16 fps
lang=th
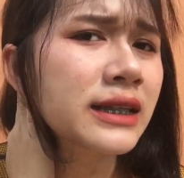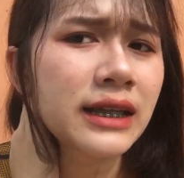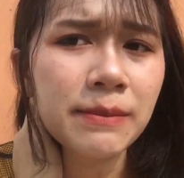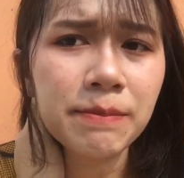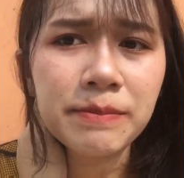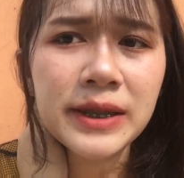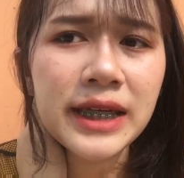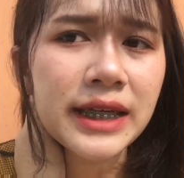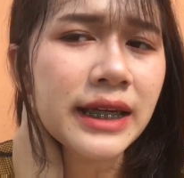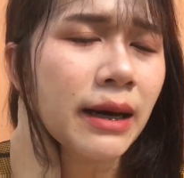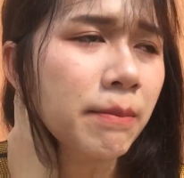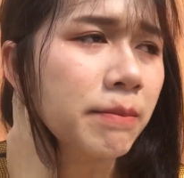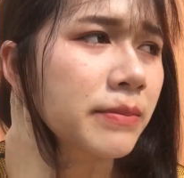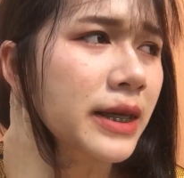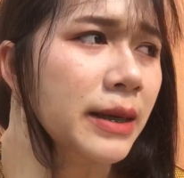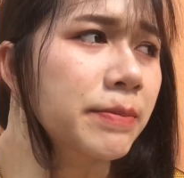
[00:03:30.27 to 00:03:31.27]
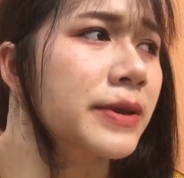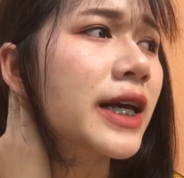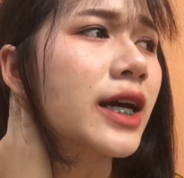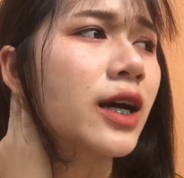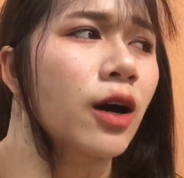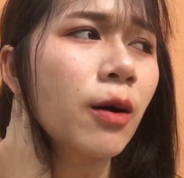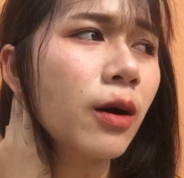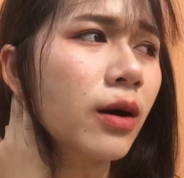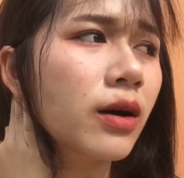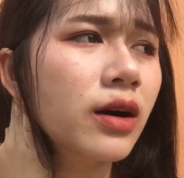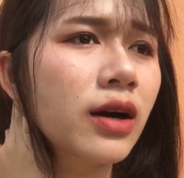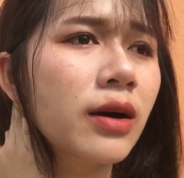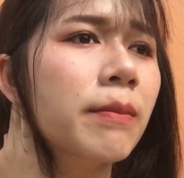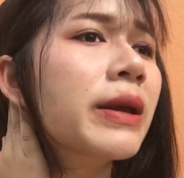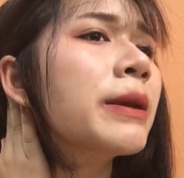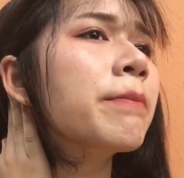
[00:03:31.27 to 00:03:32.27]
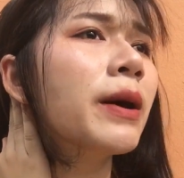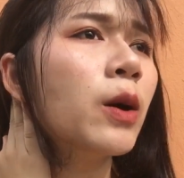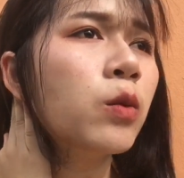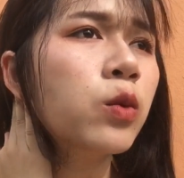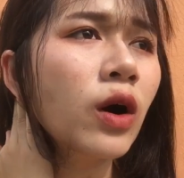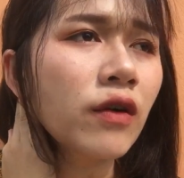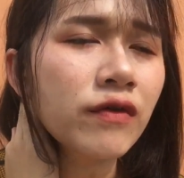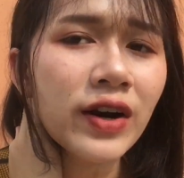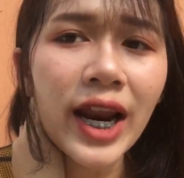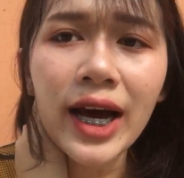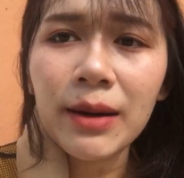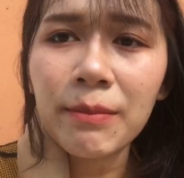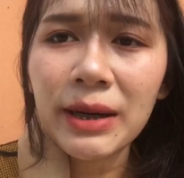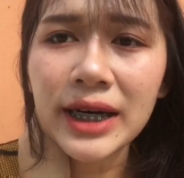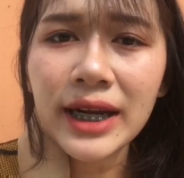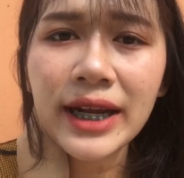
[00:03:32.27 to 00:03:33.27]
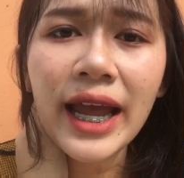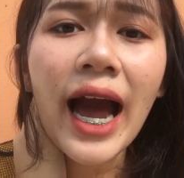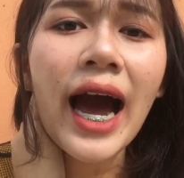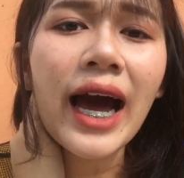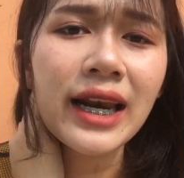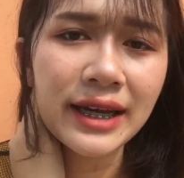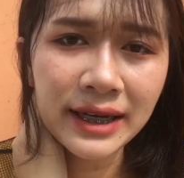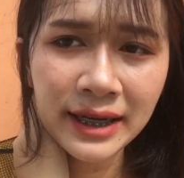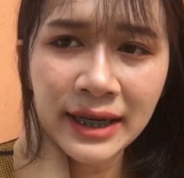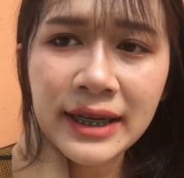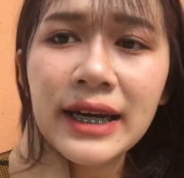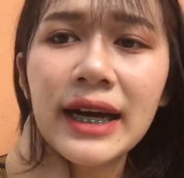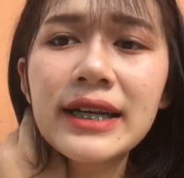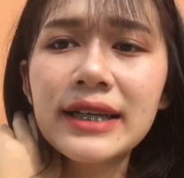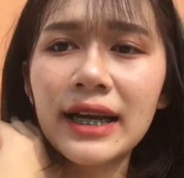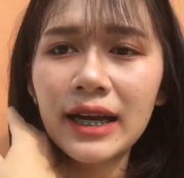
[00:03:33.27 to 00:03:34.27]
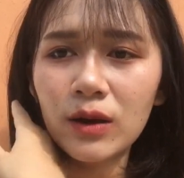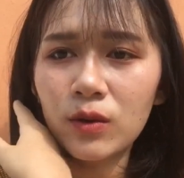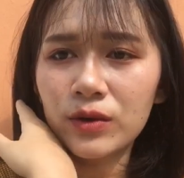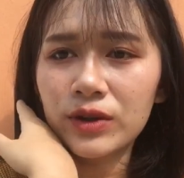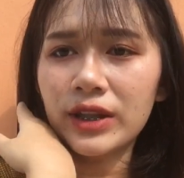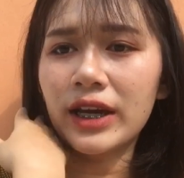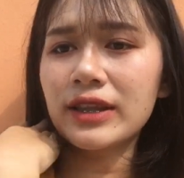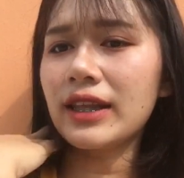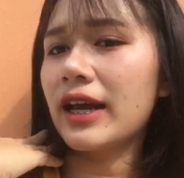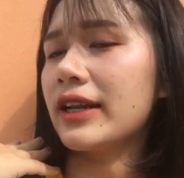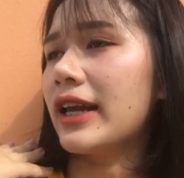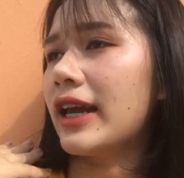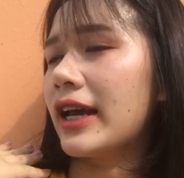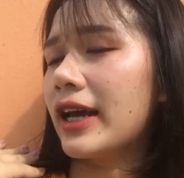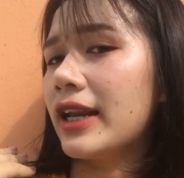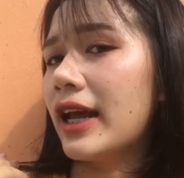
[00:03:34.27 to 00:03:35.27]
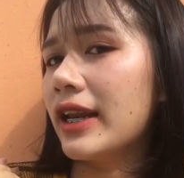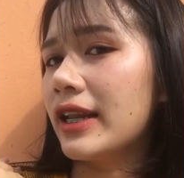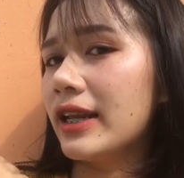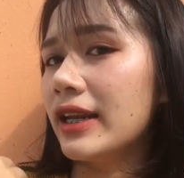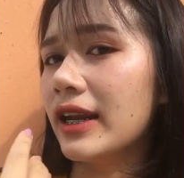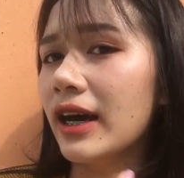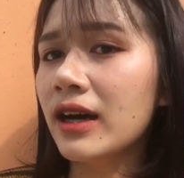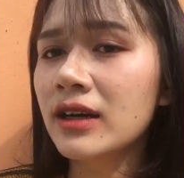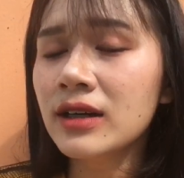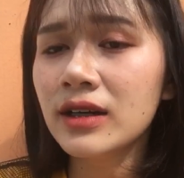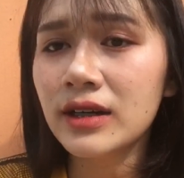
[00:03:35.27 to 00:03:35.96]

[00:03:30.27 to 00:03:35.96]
สิบสี่ทำคลิปเสร็จก็เออบินไปเอาหัวฝรั่งพัทยาเลยถ้าจะให้กูตั้งตากแดดขนาดนี้นะ